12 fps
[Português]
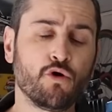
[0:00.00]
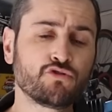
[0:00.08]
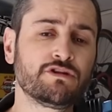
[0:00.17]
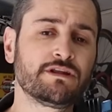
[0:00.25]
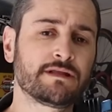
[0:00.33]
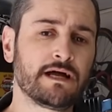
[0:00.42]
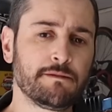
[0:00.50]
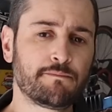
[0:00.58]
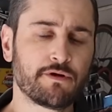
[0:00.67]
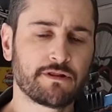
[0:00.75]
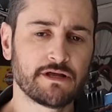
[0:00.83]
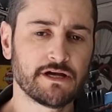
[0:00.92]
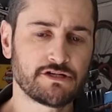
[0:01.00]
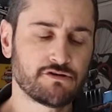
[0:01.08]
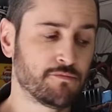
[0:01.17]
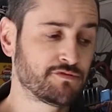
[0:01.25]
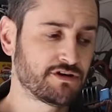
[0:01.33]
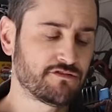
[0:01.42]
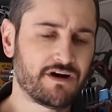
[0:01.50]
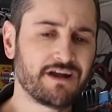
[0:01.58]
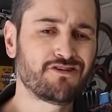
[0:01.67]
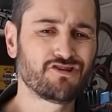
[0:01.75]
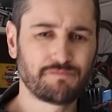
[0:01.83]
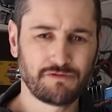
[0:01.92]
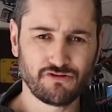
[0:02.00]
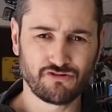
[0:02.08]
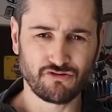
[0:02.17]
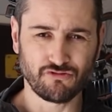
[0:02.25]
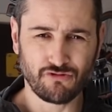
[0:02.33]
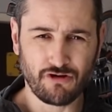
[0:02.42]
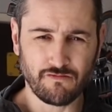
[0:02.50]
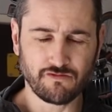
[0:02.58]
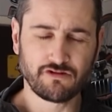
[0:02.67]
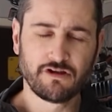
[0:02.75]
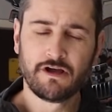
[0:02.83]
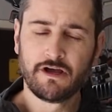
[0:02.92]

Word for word: Outro detalhe importante, observarem que os pneus são novos.